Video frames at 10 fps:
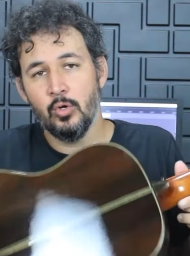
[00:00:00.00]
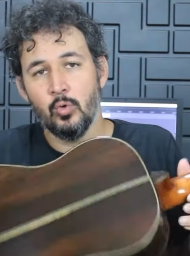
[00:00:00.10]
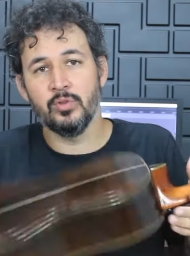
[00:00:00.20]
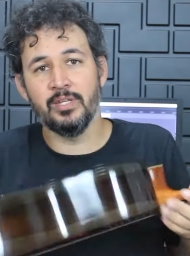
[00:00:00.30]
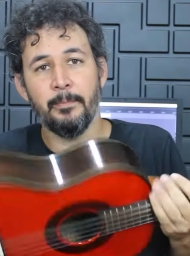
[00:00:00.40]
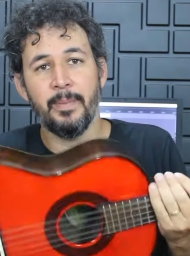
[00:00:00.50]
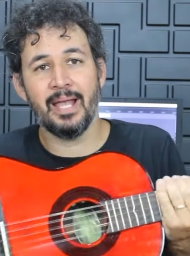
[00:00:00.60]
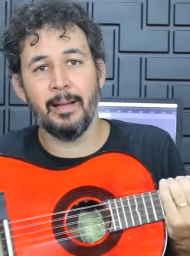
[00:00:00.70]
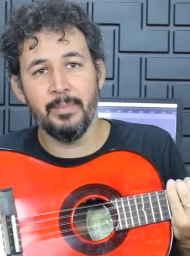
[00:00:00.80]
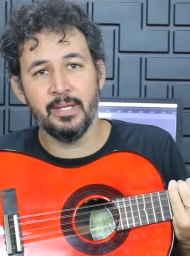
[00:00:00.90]
O tampa
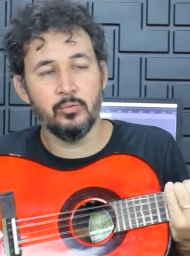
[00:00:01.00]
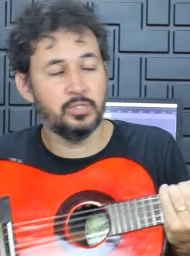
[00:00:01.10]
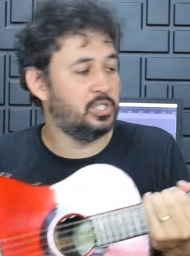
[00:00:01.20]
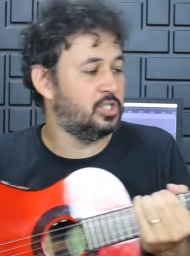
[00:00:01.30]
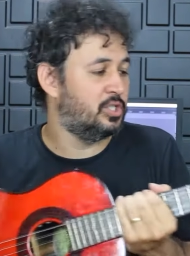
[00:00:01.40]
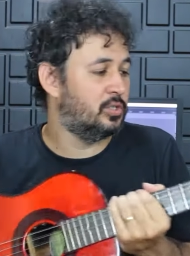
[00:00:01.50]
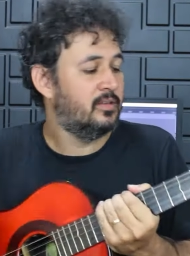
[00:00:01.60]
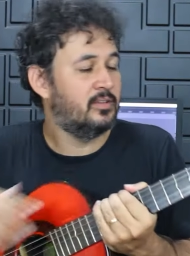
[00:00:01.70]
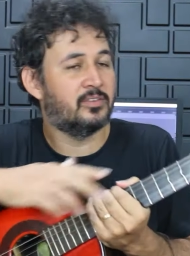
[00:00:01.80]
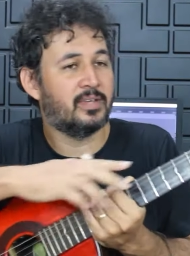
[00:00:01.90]
em abeto tingido.
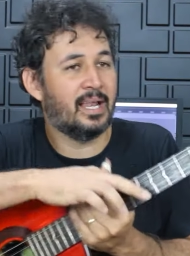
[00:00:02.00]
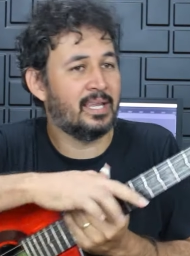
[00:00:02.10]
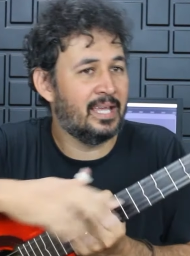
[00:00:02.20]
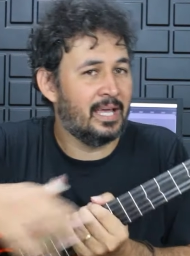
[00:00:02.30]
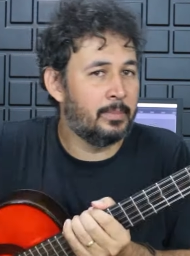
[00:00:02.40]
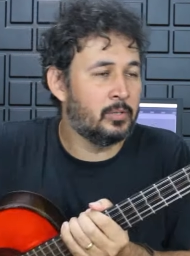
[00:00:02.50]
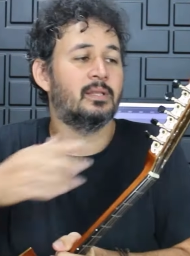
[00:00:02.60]
Escala em ébano.